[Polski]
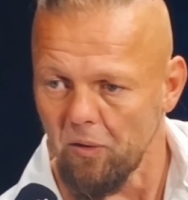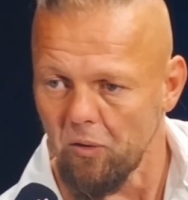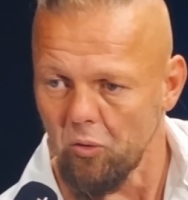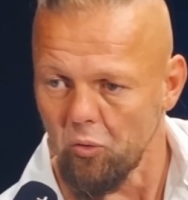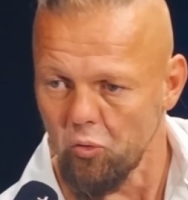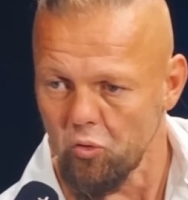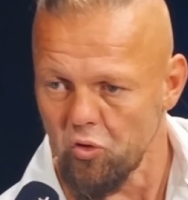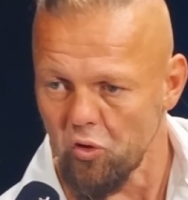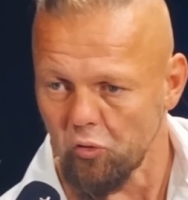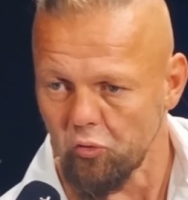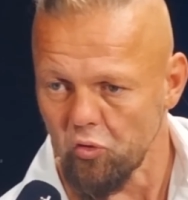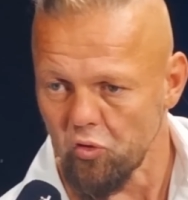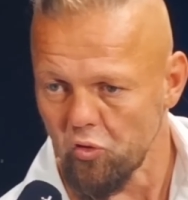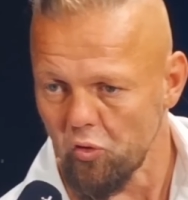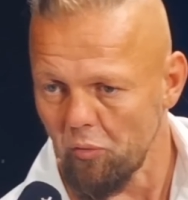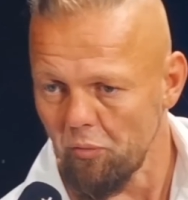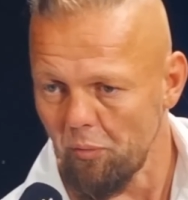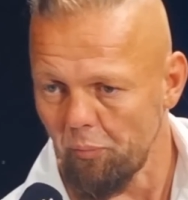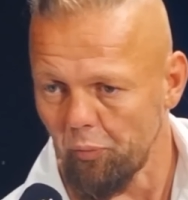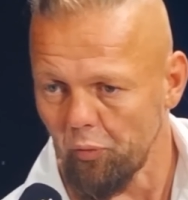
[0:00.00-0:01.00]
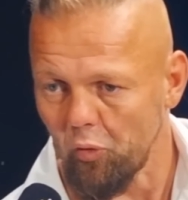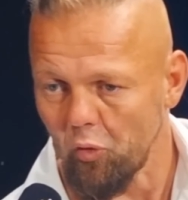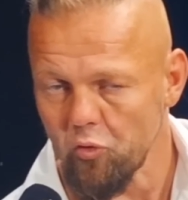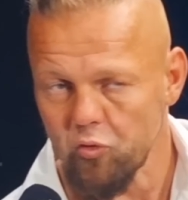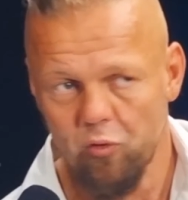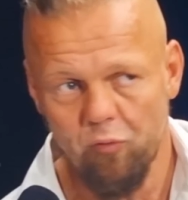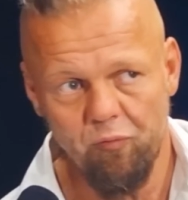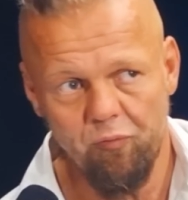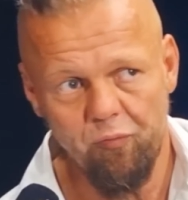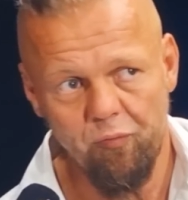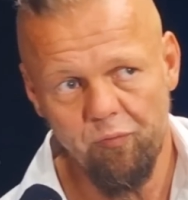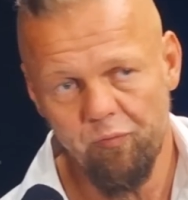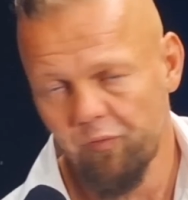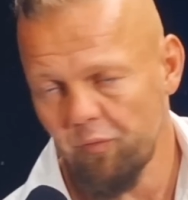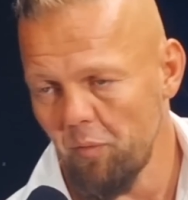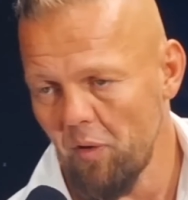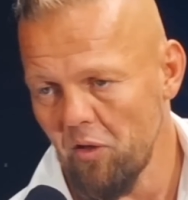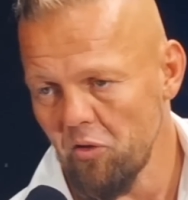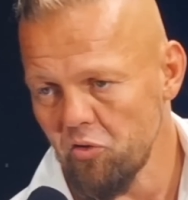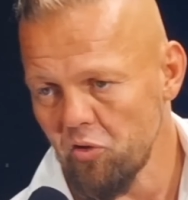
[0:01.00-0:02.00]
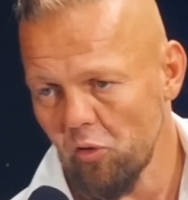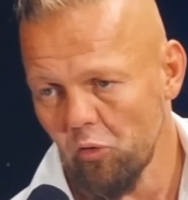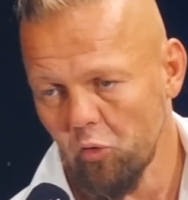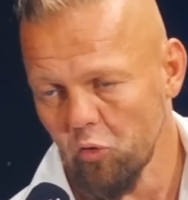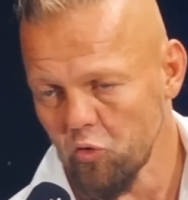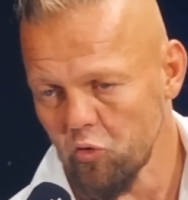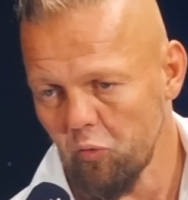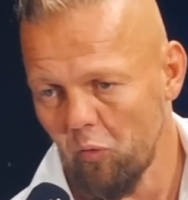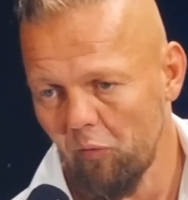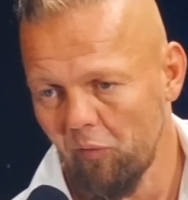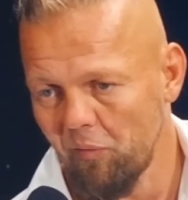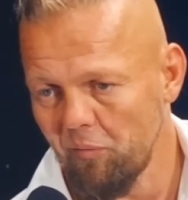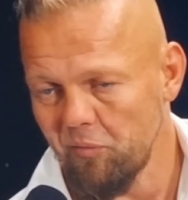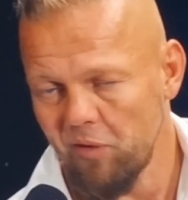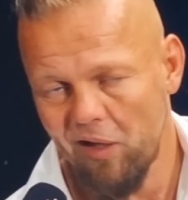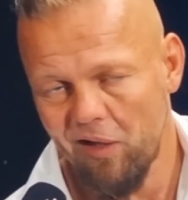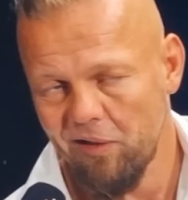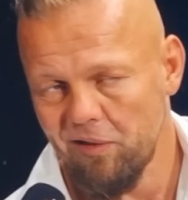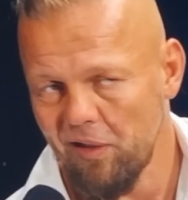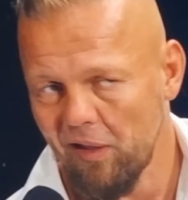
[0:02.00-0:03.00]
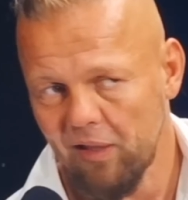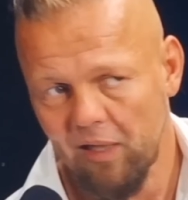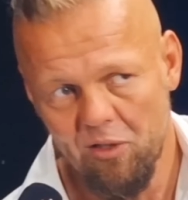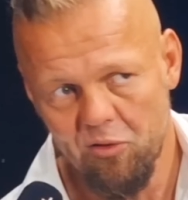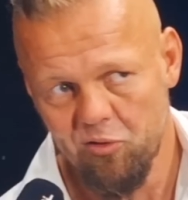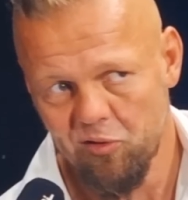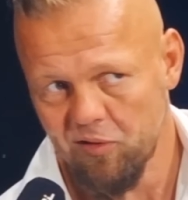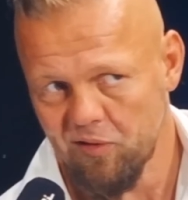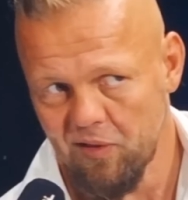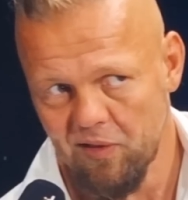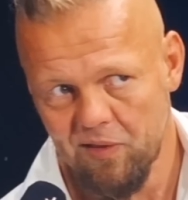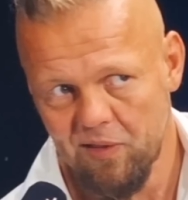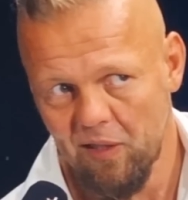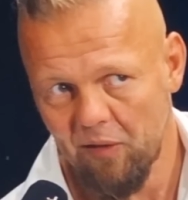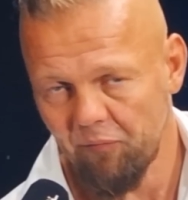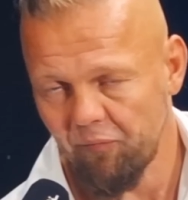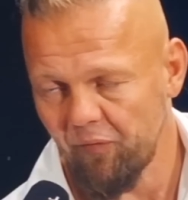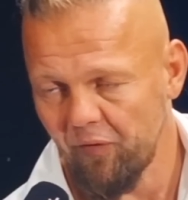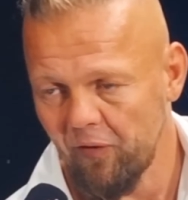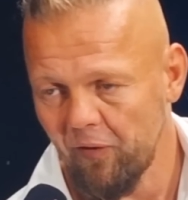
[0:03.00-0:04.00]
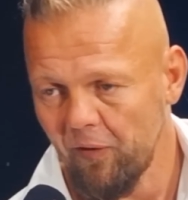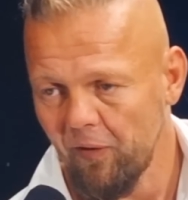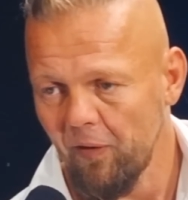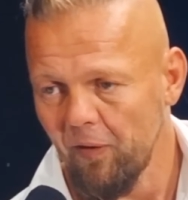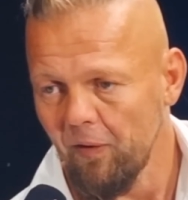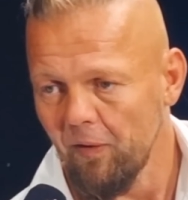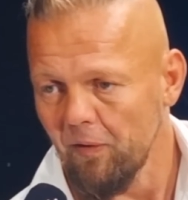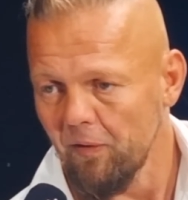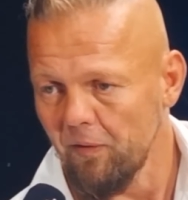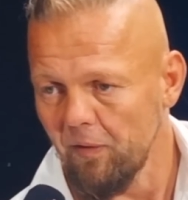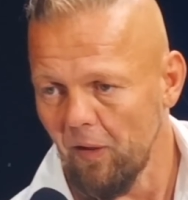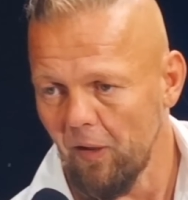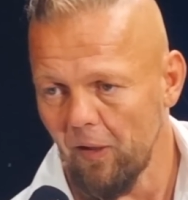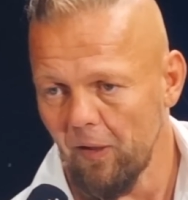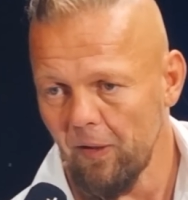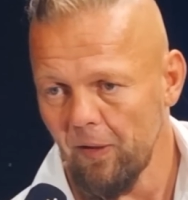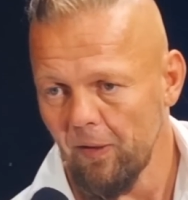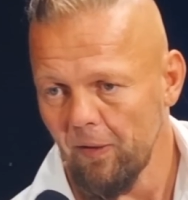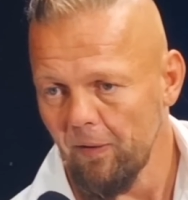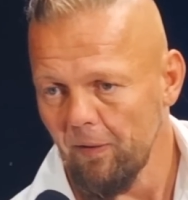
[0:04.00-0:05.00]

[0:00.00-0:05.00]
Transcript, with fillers: Ludzie, którzy do mnie podchodzą, wymienić tylko słowem, nie? Nie każdy chce selfie, nie?